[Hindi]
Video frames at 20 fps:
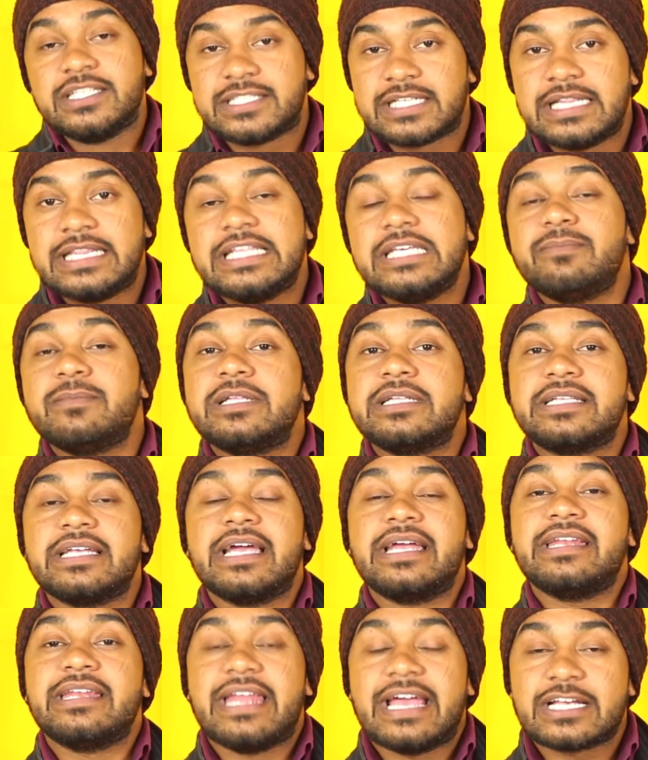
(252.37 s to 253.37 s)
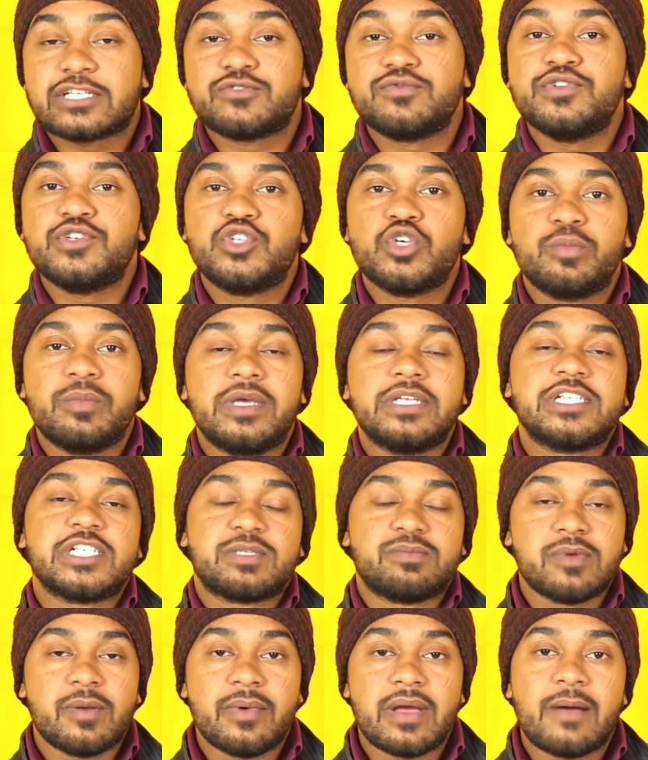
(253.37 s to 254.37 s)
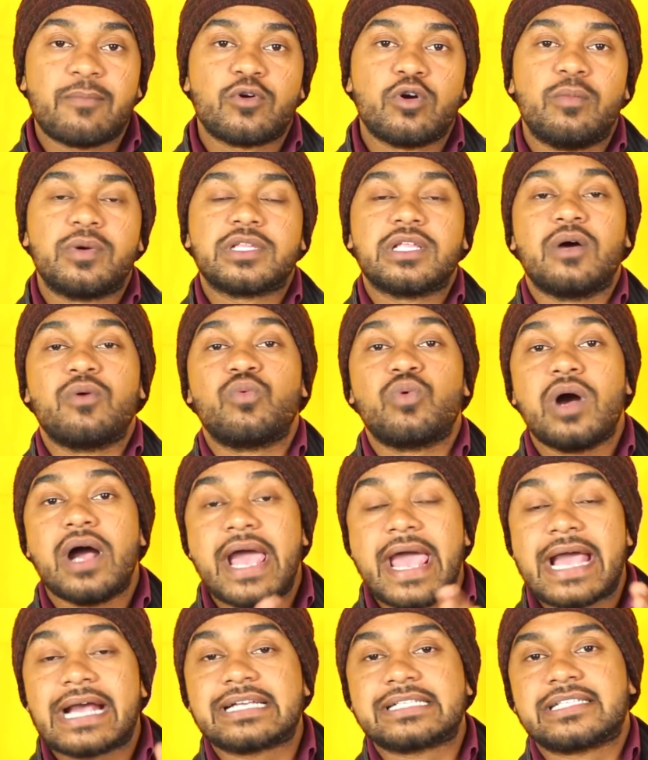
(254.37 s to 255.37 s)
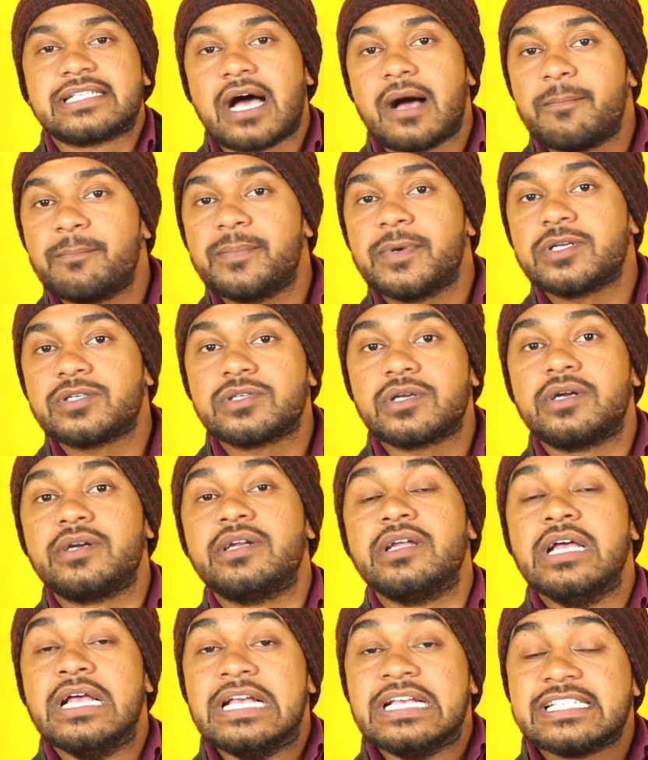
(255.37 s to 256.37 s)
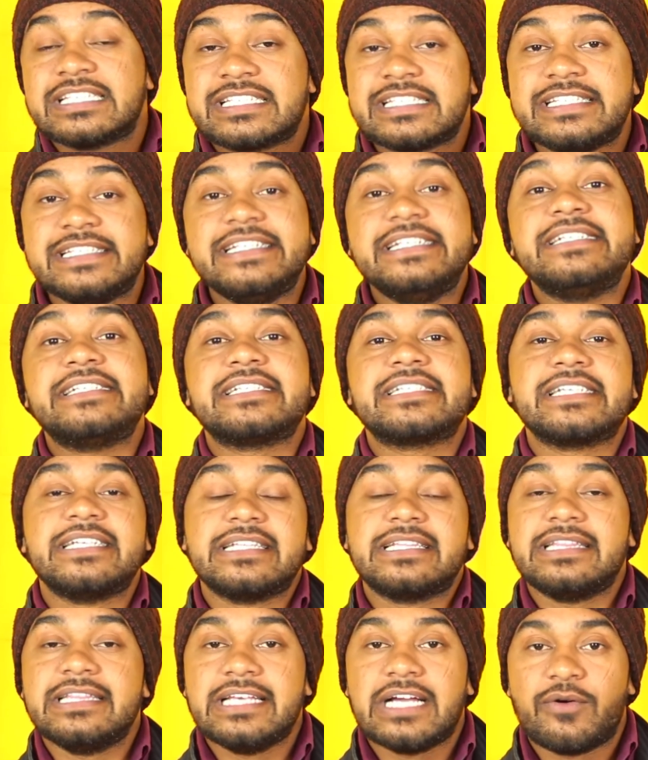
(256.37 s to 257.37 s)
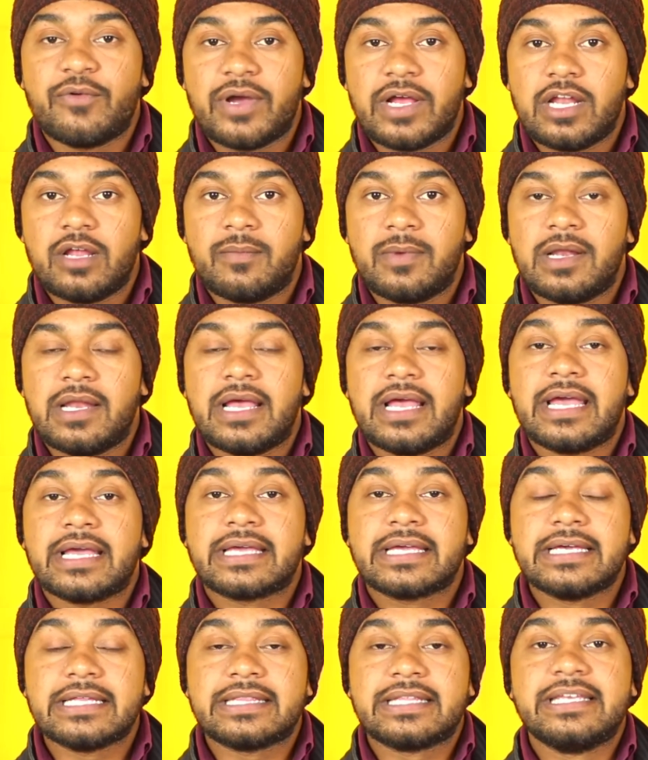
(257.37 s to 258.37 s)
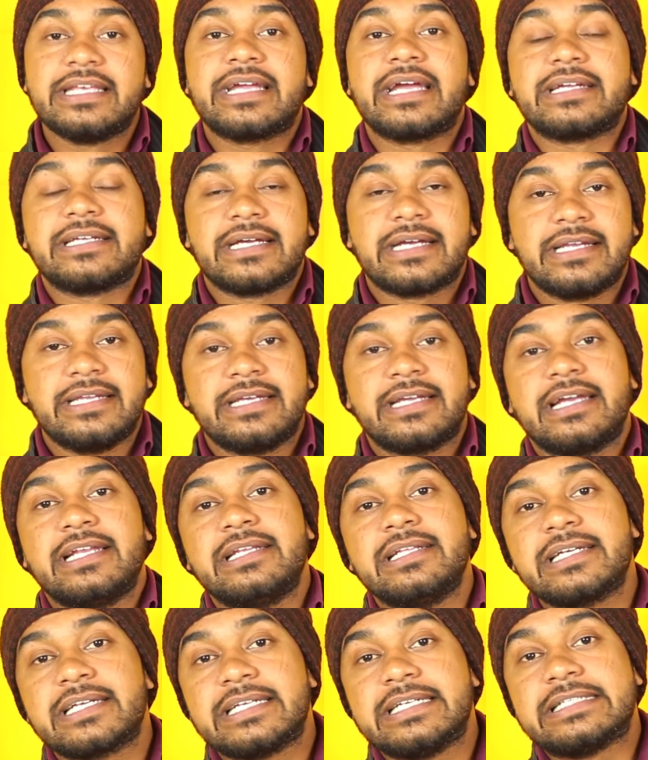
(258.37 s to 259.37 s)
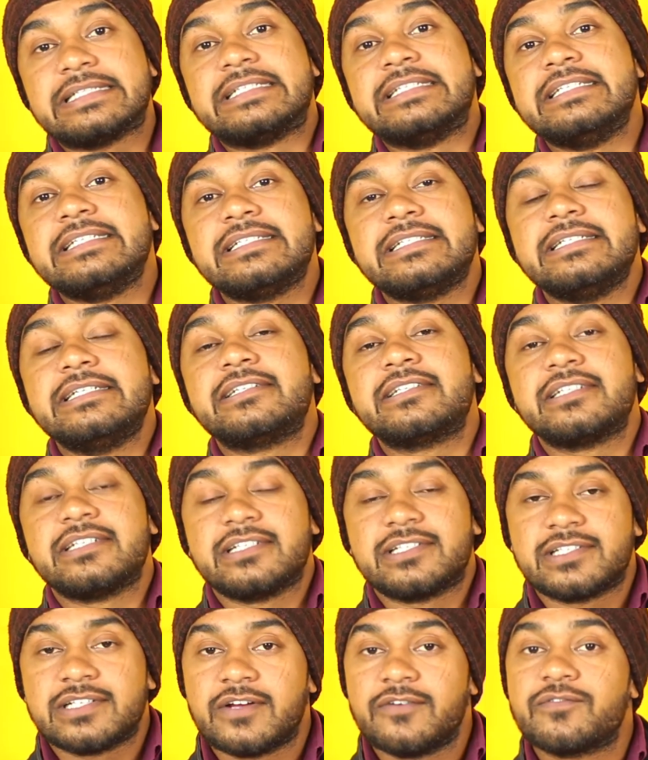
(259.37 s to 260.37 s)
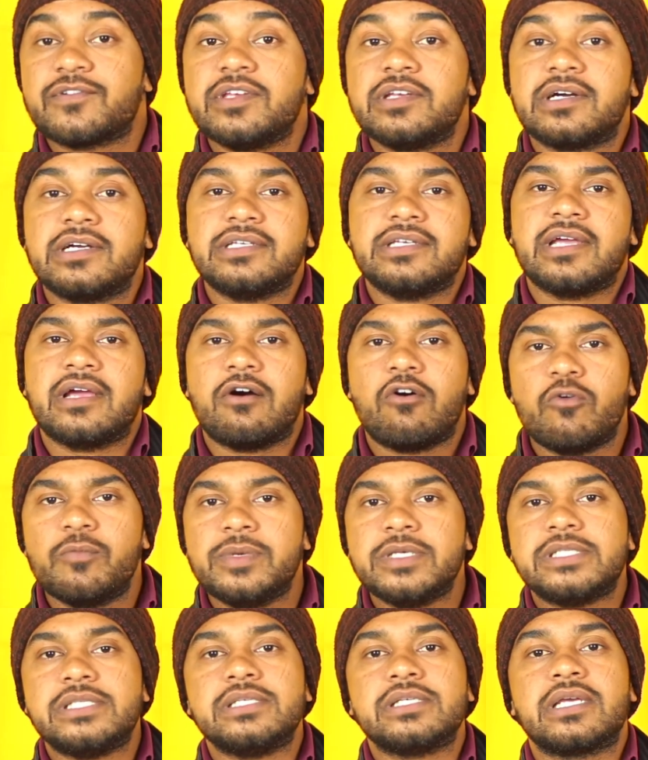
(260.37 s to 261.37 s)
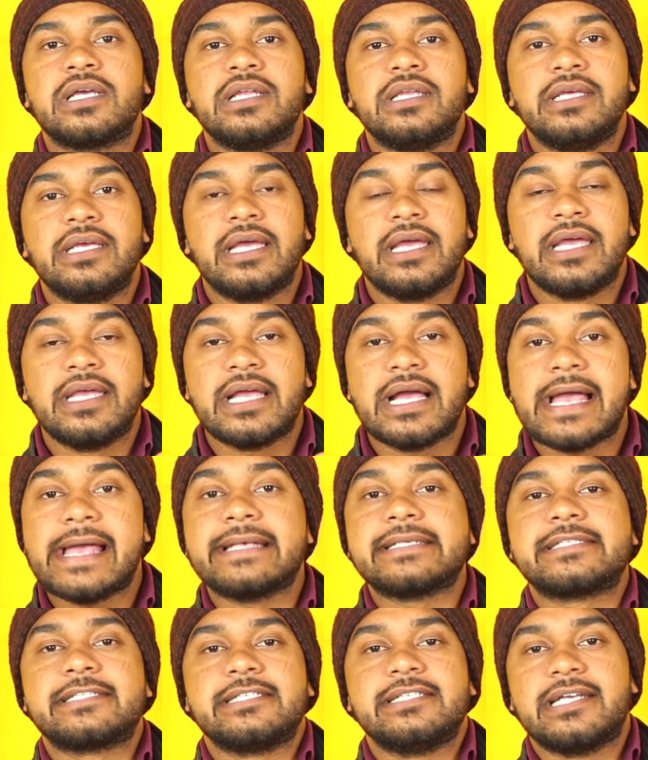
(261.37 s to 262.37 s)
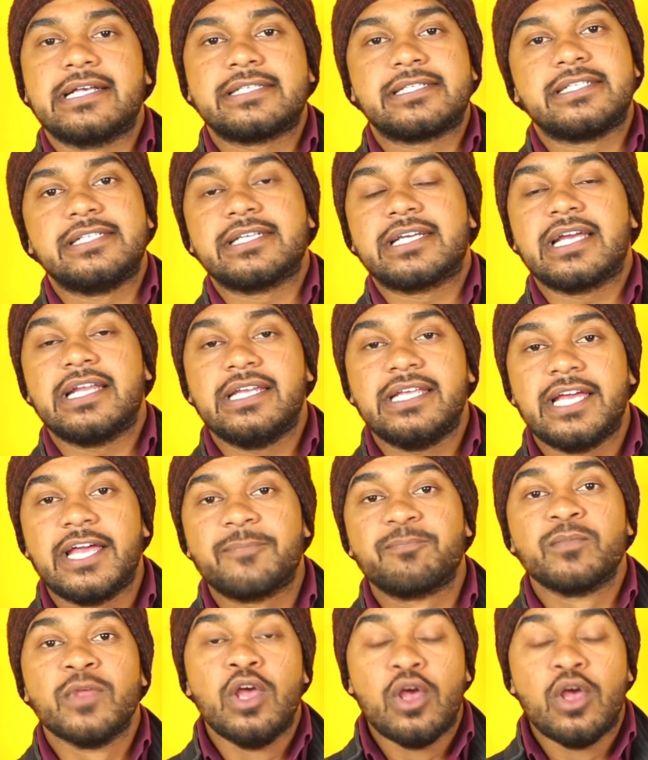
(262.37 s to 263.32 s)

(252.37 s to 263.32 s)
जल्दी मिलते हैं नेक्स्ट वीडियो में जिसमें मैं आपको बताऊँगा एग्ज़ाम पैटर्न सीट्स कितनी अवेलेबल हैं कितनी कैटेगरी के लिए कितनी सीट्स रिजर्व की गई हैं ओबीसी के लिए या एससी सी के लिए